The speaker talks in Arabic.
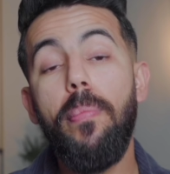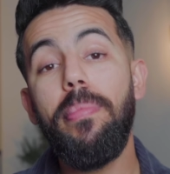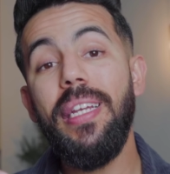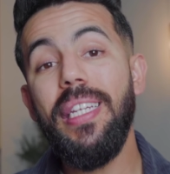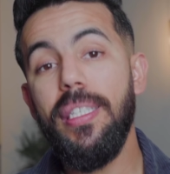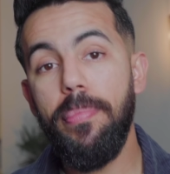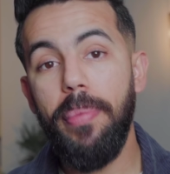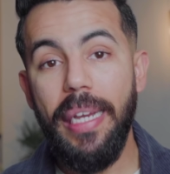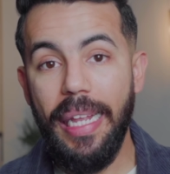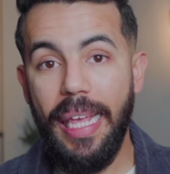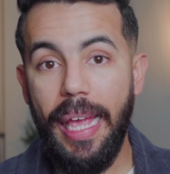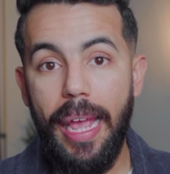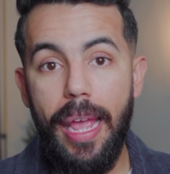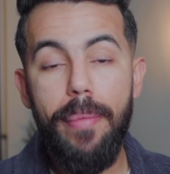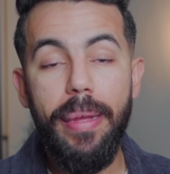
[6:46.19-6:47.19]
بالنسبه
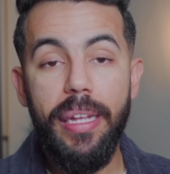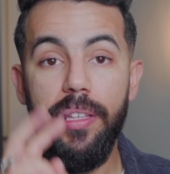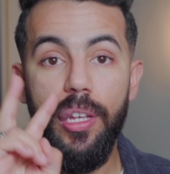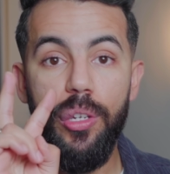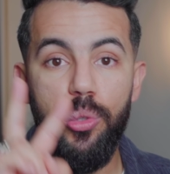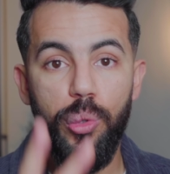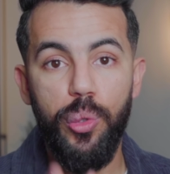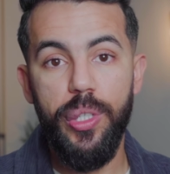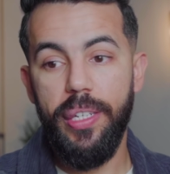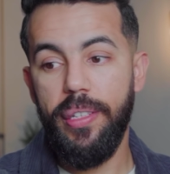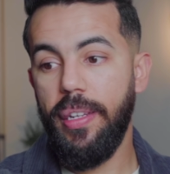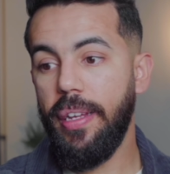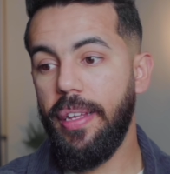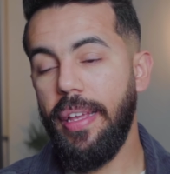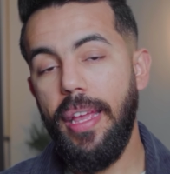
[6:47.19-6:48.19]
للكريم عندنا جوج
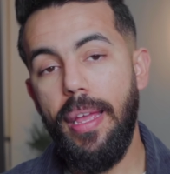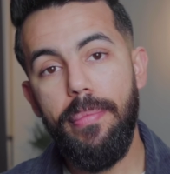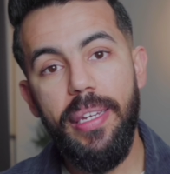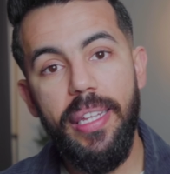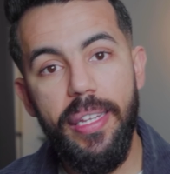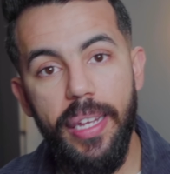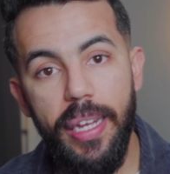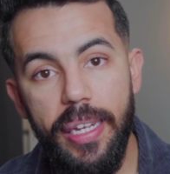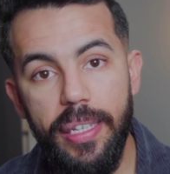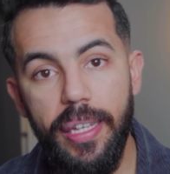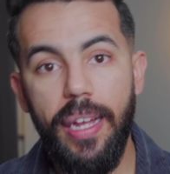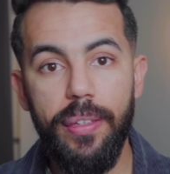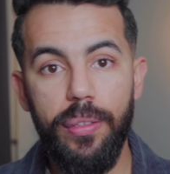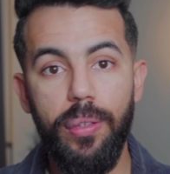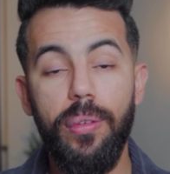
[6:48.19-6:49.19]
عندنا كريم اللي هي
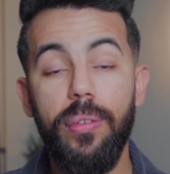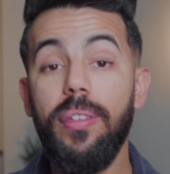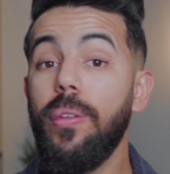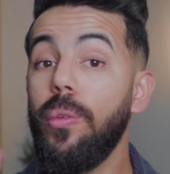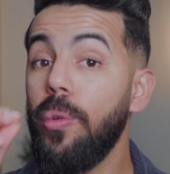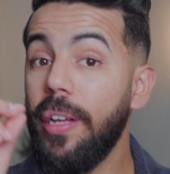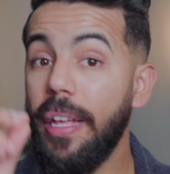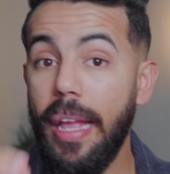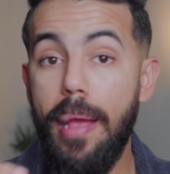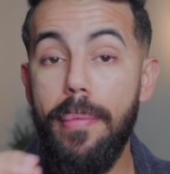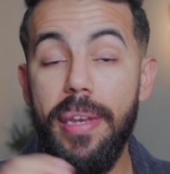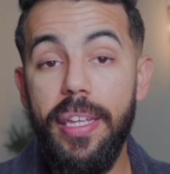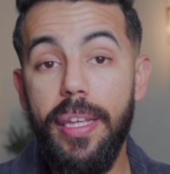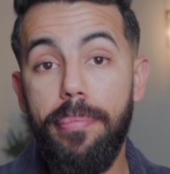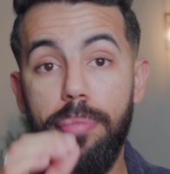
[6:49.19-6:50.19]
ادغاتونت وكريم اللي هي